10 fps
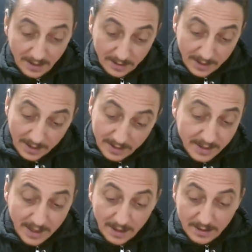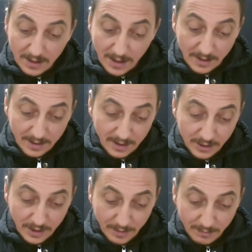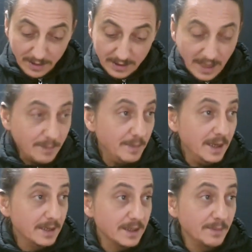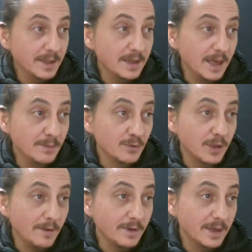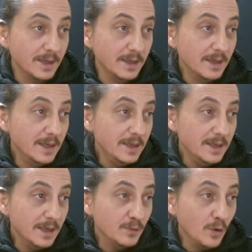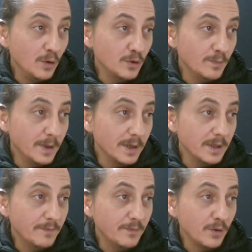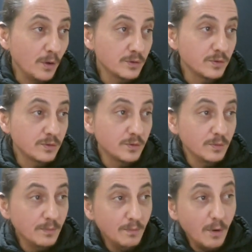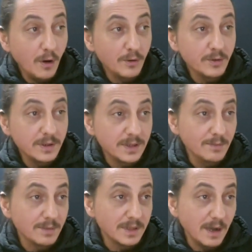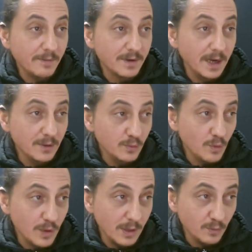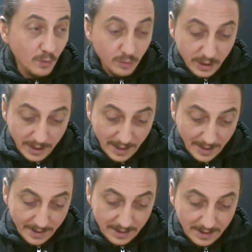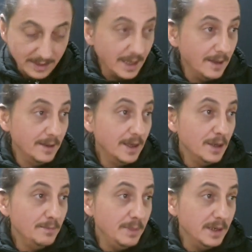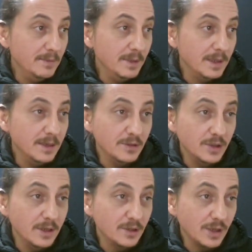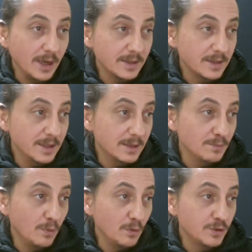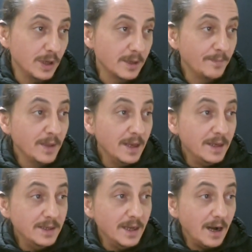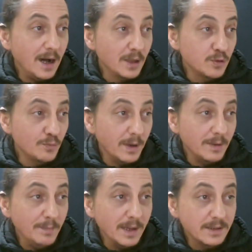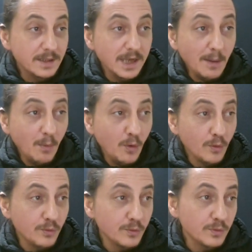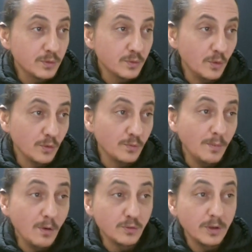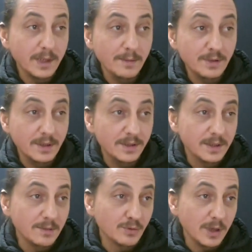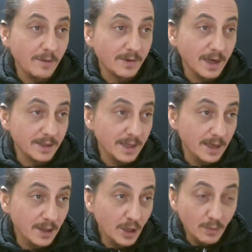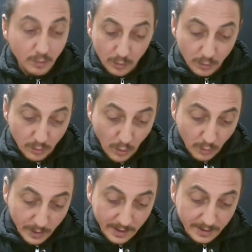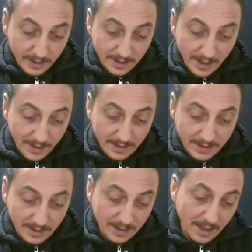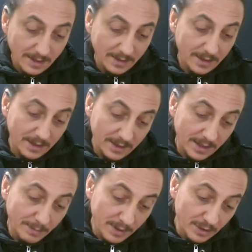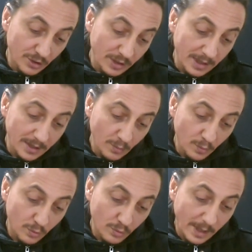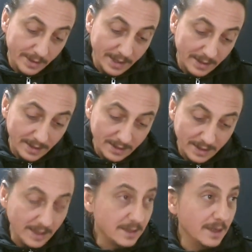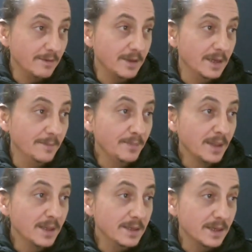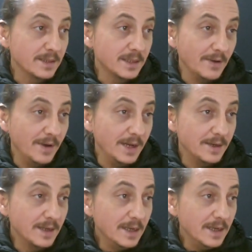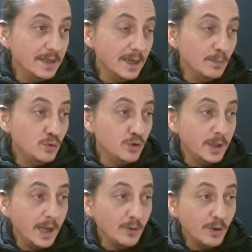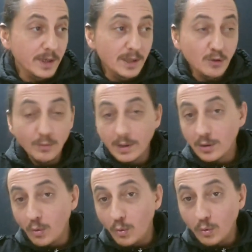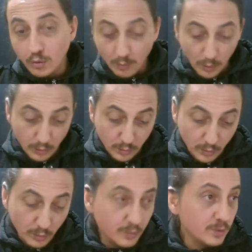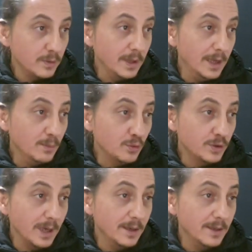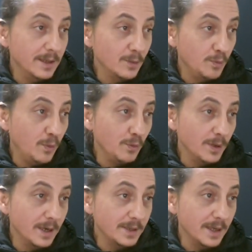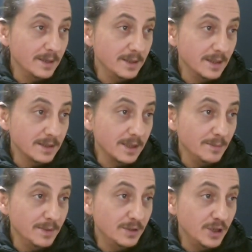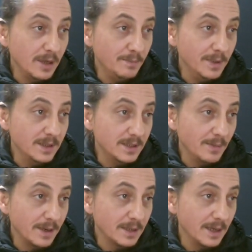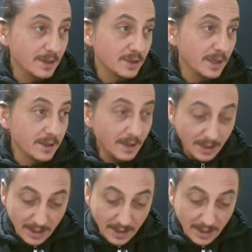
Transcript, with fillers: Hatta risk edecek arkadaşlarım e, tek bile yazabilirler bu safkanı. Yine 4 numaralı Frost Morn isimli safkan Gökhan Gökçe idaresinde benim ikinci şanslı ismim olacak. Yine 6 numaralı Metzamor Toruk Mokto temsilcisi bu Safkan'da bugün Tolga Yıldız dairesinde e, yine birinciliğin güçlü adaylarından sevgili yarışseverler. Yine bütçeye göre 7 numaralı oğlum Özgür. E, burada e, kuponlarda yazılabilecek bir isim arkadaşlar.